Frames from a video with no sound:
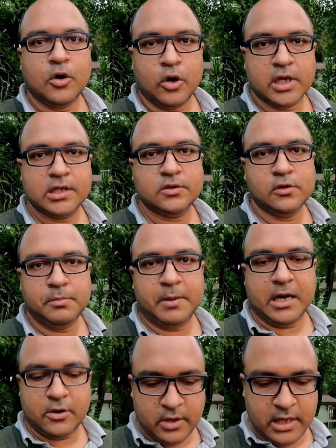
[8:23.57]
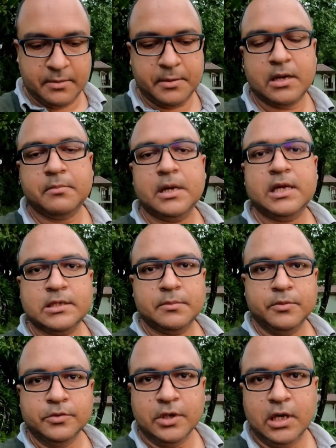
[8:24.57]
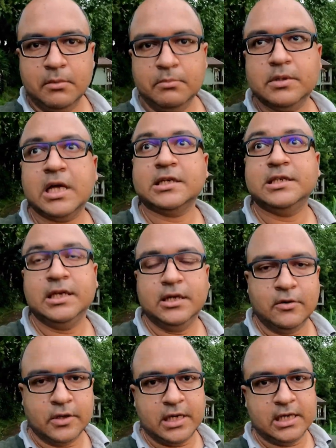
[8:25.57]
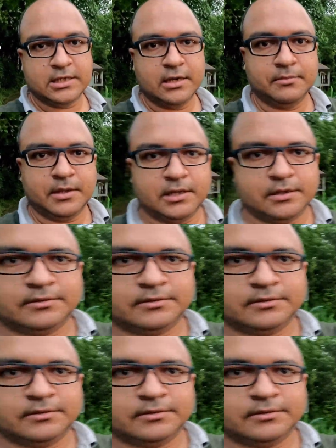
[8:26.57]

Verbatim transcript: কটেজগুলো পার করে এবার আমরা এসে পৌঁছলাম তাসিটিং হোটেলের সামনে